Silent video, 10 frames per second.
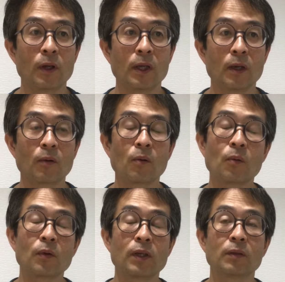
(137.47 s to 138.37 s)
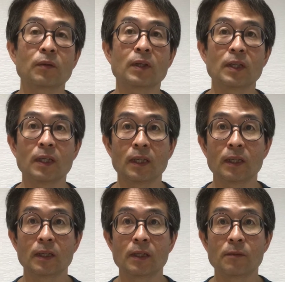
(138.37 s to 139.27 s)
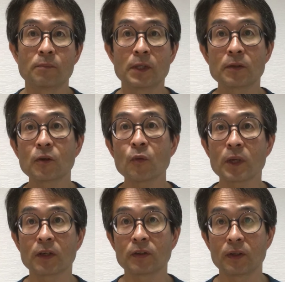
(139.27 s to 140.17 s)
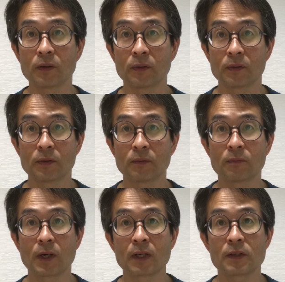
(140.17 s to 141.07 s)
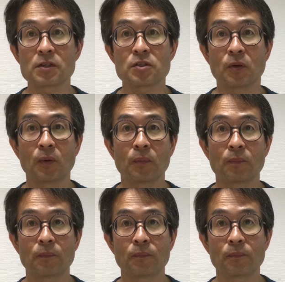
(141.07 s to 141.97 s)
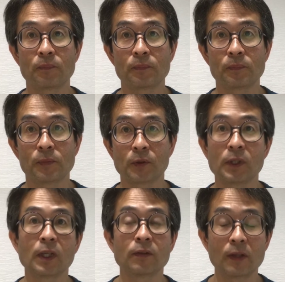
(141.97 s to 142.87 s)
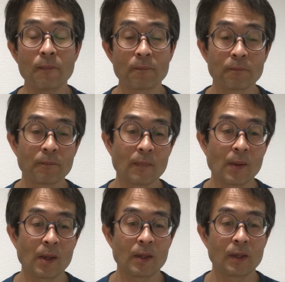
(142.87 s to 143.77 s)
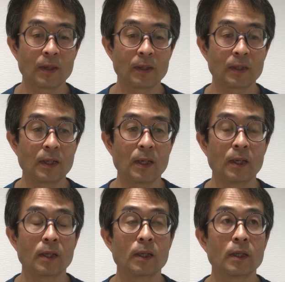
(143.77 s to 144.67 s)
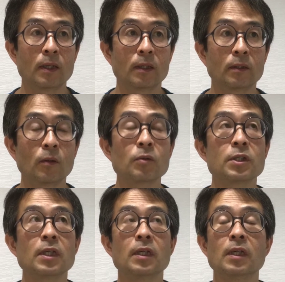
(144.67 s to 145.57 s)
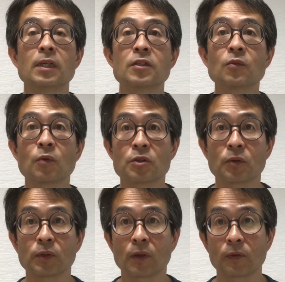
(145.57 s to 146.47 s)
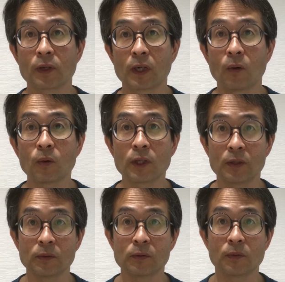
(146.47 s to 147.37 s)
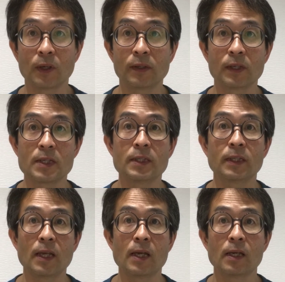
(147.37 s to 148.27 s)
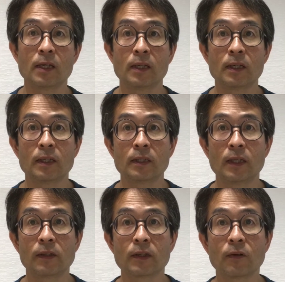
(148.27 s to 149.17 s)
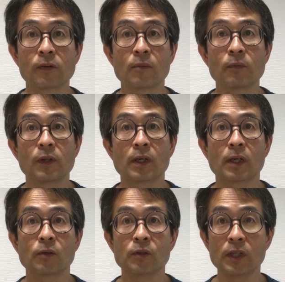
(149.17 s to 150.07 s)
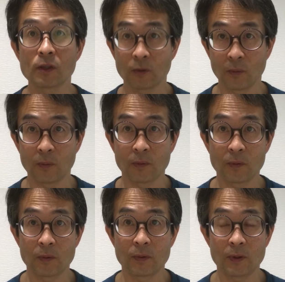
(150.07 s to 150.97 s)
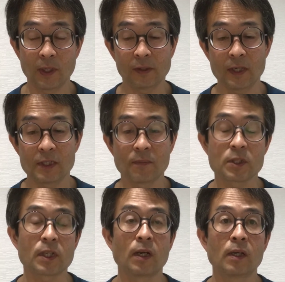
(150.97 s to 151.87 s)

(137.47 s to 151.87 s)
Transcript: えー、高校生の時にビッグコミックっていう漫画雑誌を読んでたんですねで当時石森章太郎さんが「ホテル」を連載してて手塚治虫さんが「グリンゴ」を連載してました